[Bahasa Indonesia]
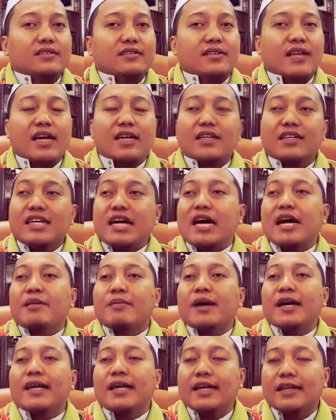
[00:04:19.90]
dan
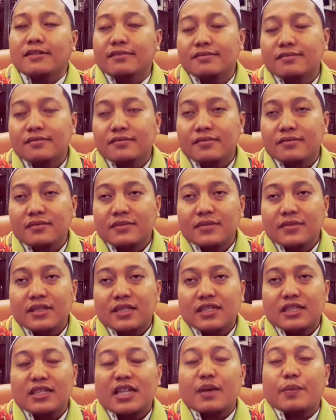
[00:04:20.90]
keamanan
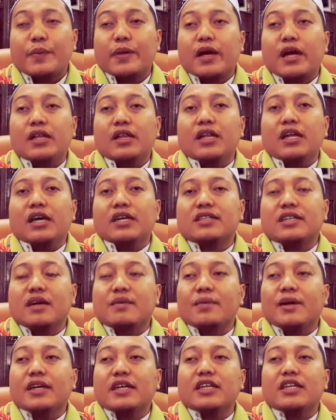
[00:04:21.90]
tapi Allah
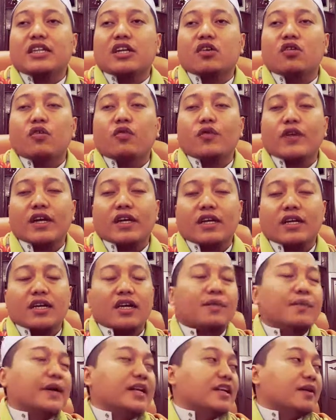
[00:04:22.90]
tak bagi taufik
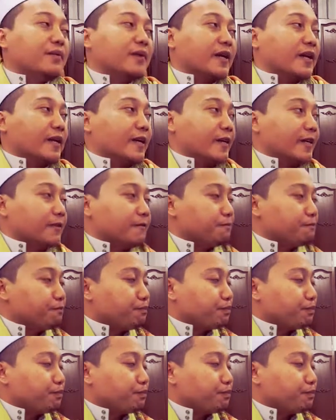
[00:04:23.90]
kepada mereka